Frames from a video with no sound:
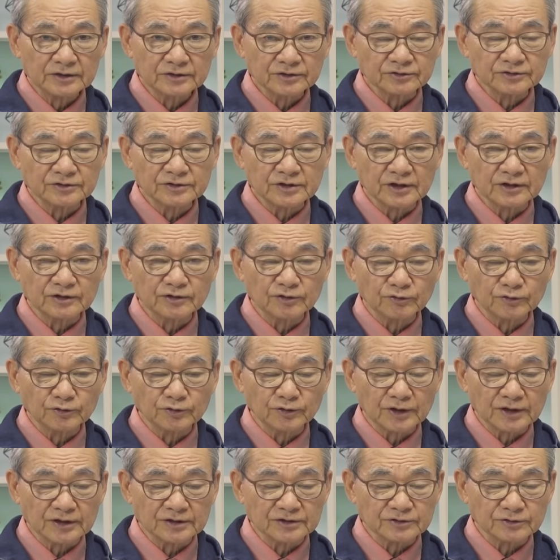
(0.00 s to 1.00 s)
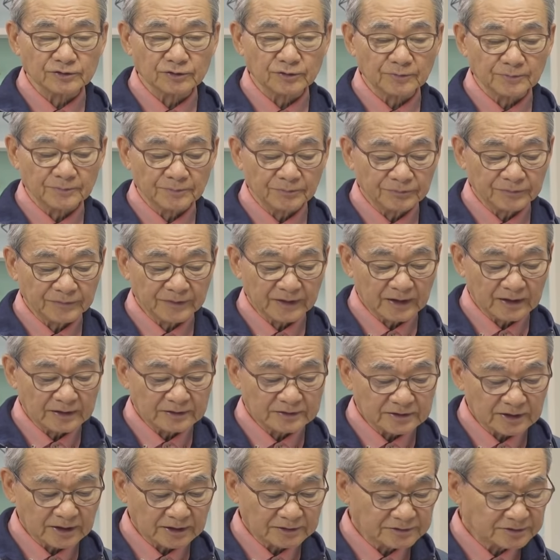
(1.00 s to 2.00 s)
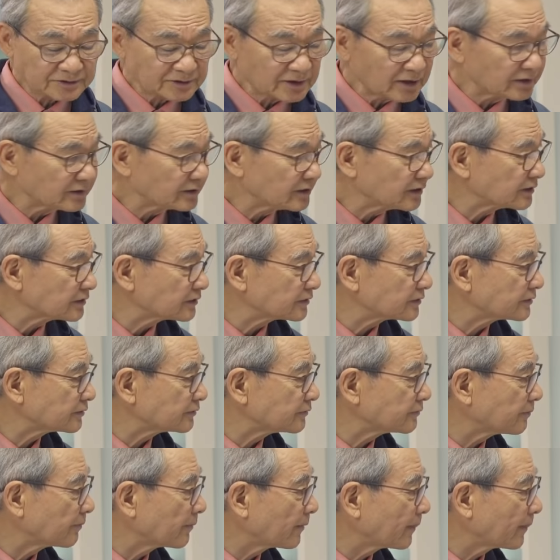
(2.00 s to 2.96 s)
そして今日の結論、着地点です。